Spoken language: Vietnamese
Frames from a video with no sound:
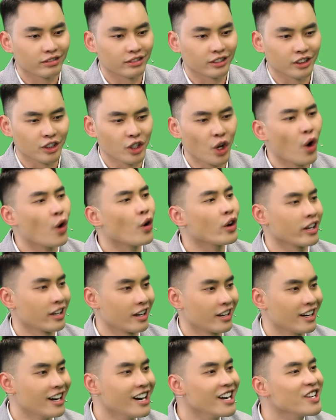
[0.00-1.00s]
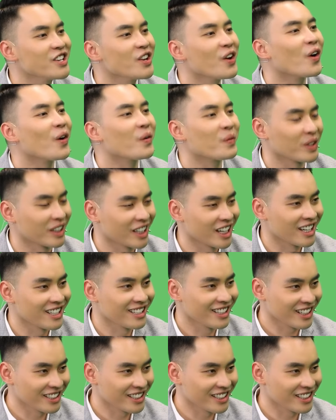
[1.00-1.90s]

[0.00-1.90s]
nhồi hơi nhồi một tí những